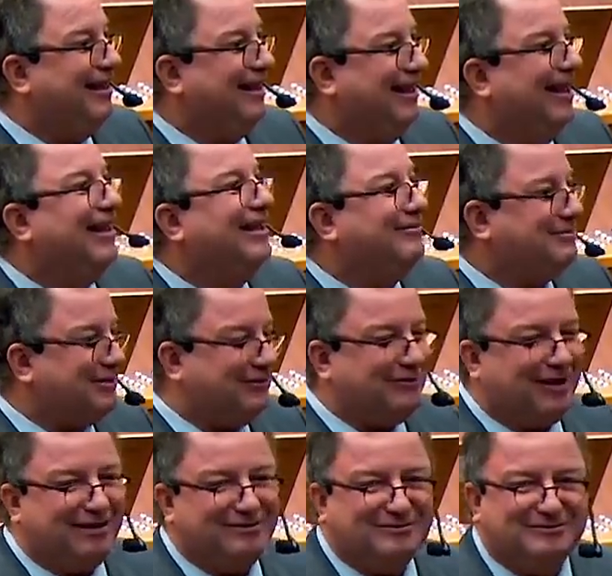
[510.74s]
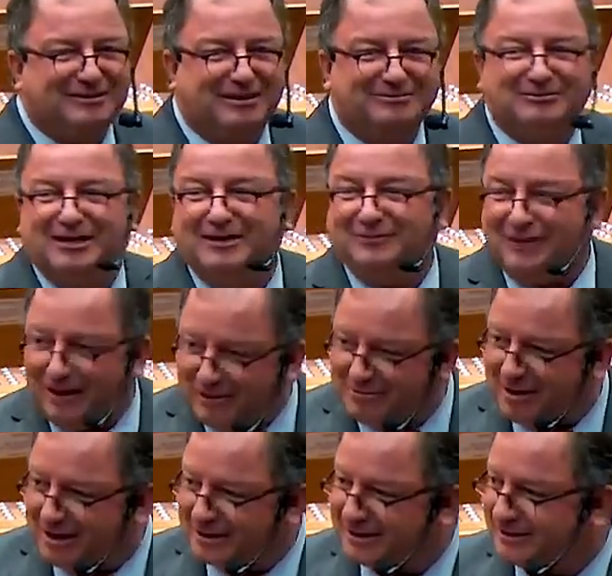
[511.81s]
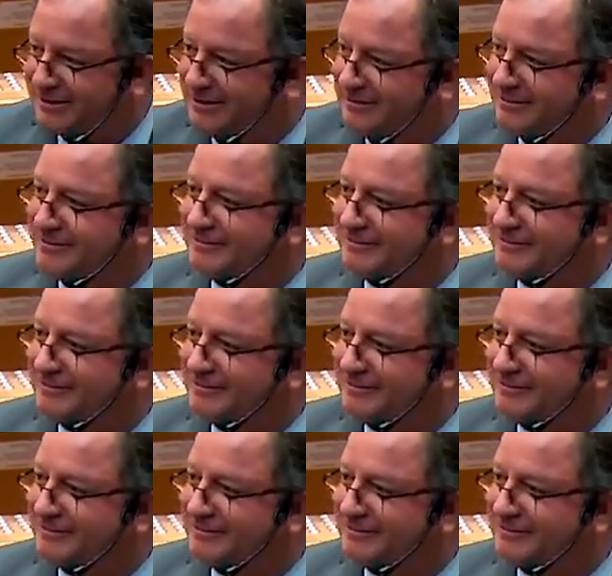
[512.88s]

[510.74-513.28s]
É, é provado. As mulheres falam mais.